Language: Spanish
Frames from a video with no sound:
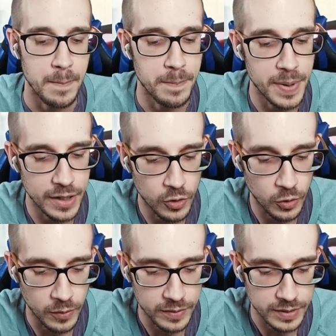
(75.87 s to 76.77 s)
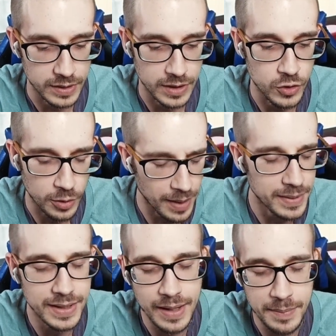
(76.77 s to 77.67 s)
Pero
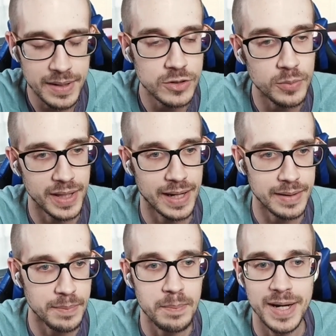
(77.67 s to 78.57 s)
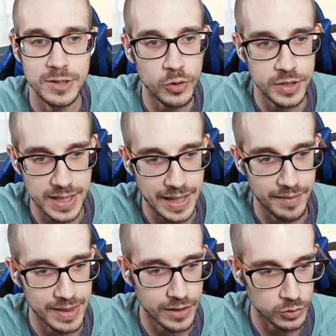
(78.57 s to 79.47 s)
normalmente a mí esto me da más dolores de
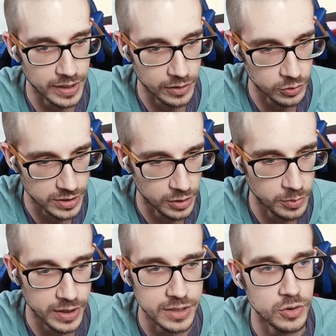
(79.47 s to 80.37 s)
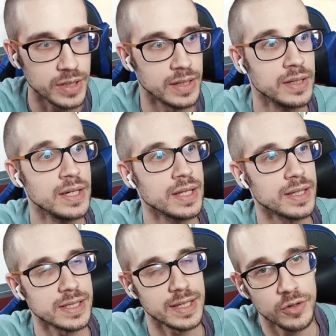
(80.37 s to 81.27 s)
cabeza que otra cosa, ¿no? Porque es, oye,
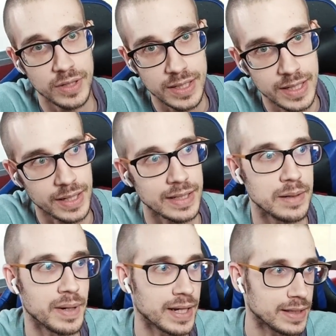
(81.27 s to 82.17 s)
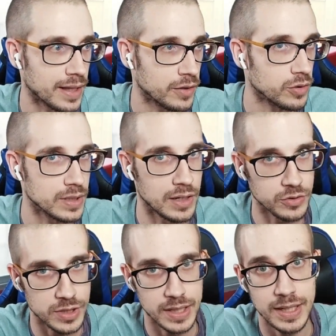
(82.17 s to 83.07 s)
diseñador que llegue y el maquetador y el no
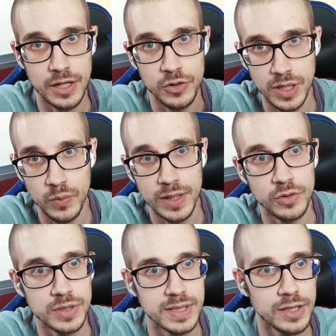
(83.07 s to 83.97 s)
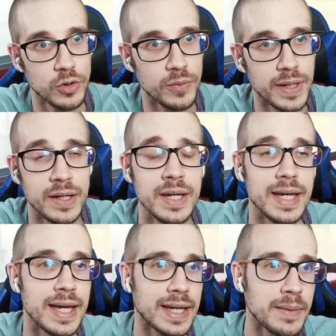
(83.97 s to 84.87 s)
sé quién, el no sé es que esté todo bien.
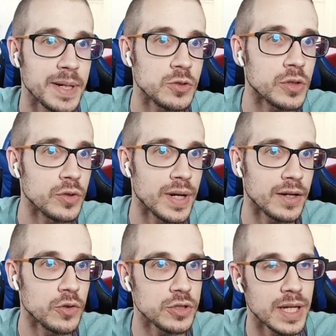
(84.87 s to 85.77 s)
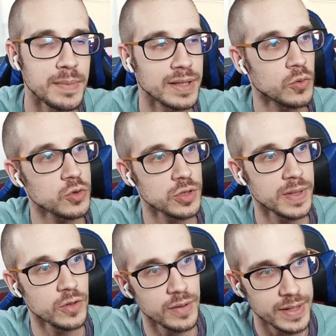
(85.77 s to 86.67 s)
Es que me ha surgido una cosa, me justo me
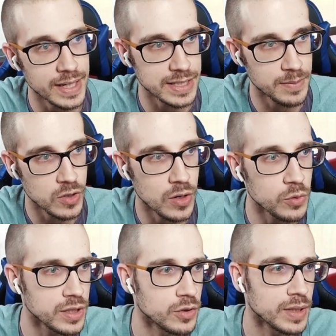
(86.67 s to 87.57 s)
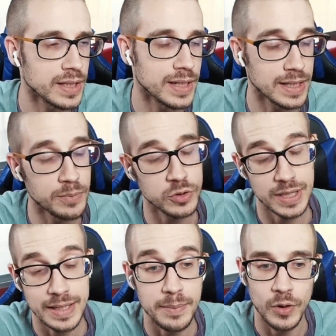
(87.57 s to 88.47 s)
he ido de viaje, se me dio luz y no voy a tener tiempo.
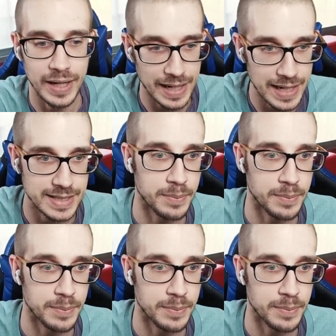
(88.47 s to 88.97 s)
Hostia, ya, pero la cara la,